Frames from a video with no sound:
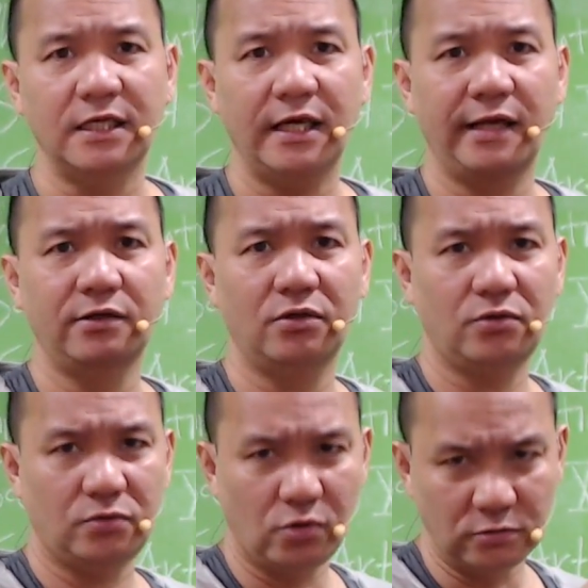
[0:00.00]
and
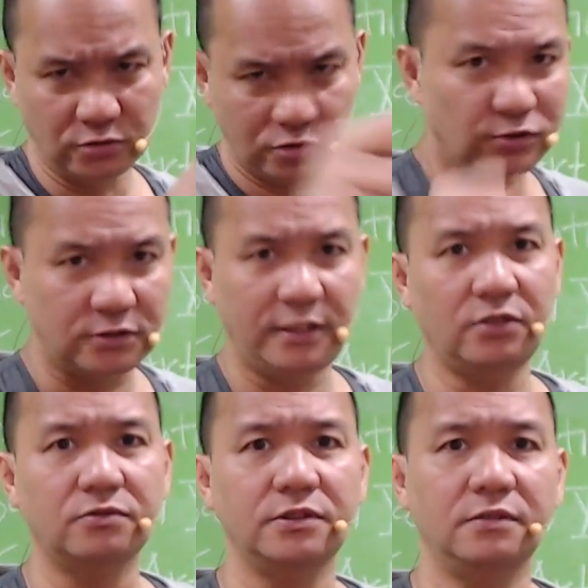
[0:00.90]
consciously
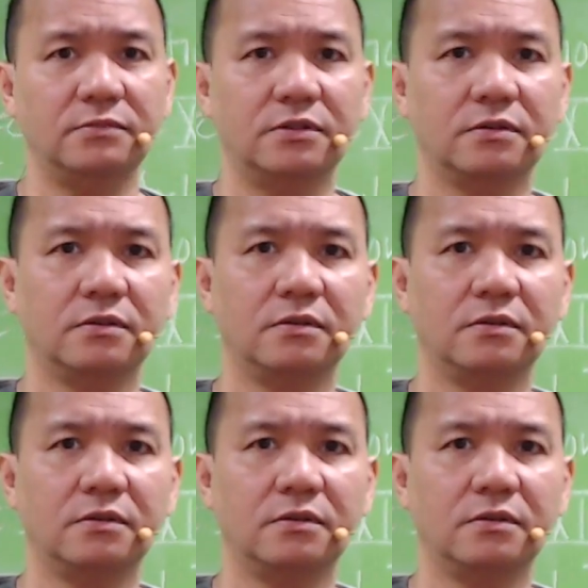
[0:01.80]
kunin mo.